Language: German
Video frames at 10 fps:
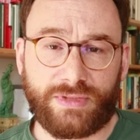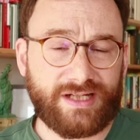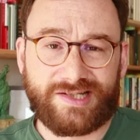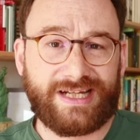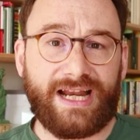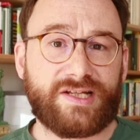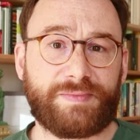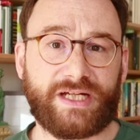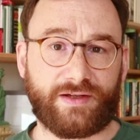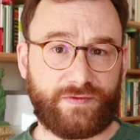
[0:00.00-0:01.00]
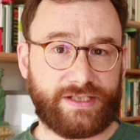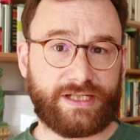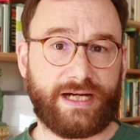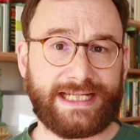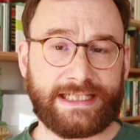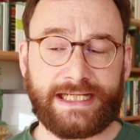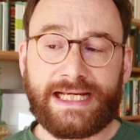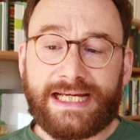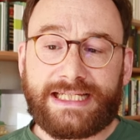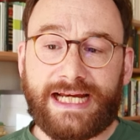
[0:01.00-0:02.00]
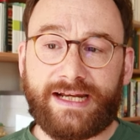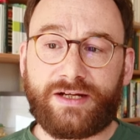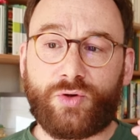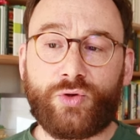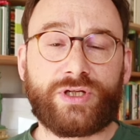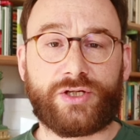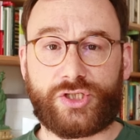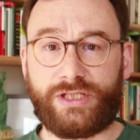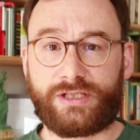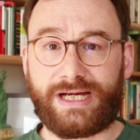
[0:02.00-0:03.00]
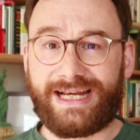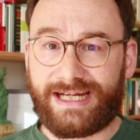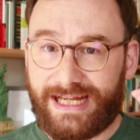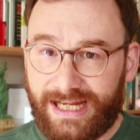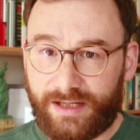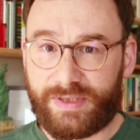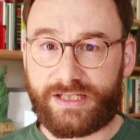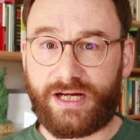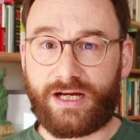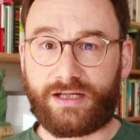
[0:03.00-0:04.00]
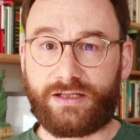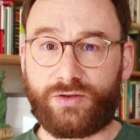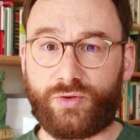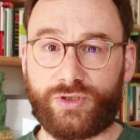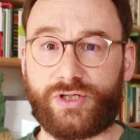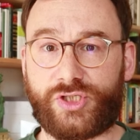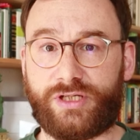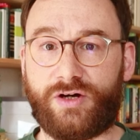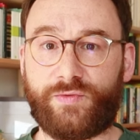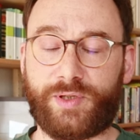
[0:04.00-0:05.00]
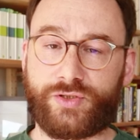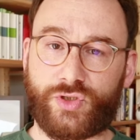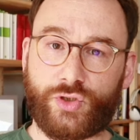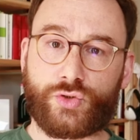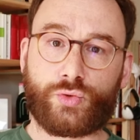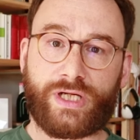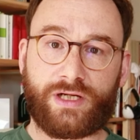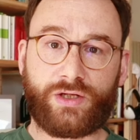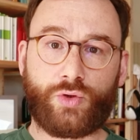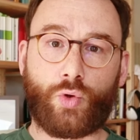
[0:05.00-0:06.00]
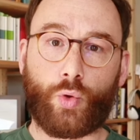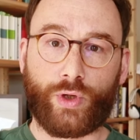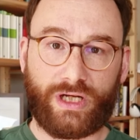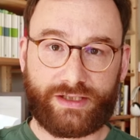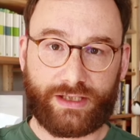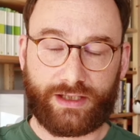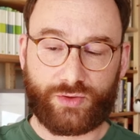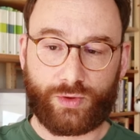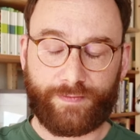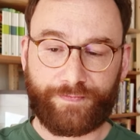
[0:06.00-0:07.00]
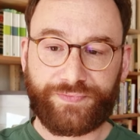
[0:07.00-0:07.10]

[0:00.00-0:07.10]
Ne, das sind alles Begrifflichkeiten, die einen Unterschied, einen elementaren Unterschied aufbauen sollen zu der hohen Literatur.